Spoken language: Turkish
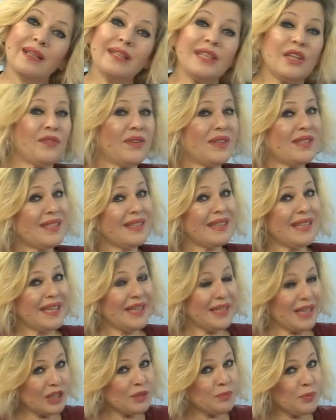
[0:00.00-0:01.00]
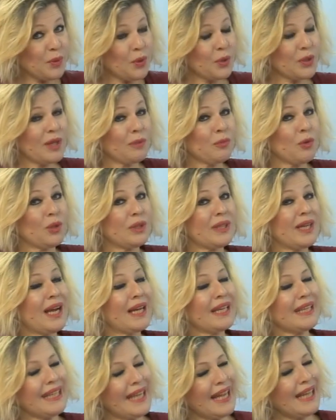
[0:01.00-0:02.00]
Nefesimle Yarat programı
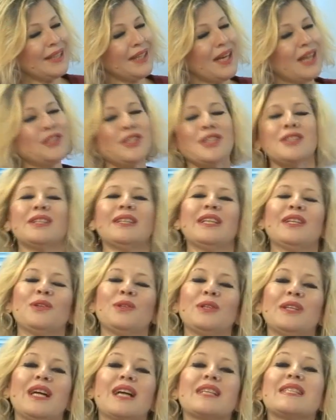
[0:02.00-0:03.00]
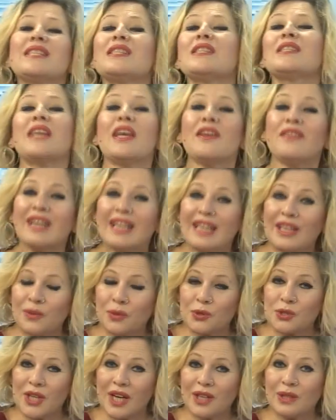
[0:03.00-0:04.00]
olarak, Yelda Çetiner olarak sizi sevgiyle
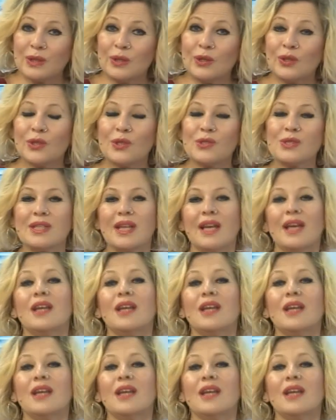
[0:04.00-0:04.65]
kucaklıyoruz.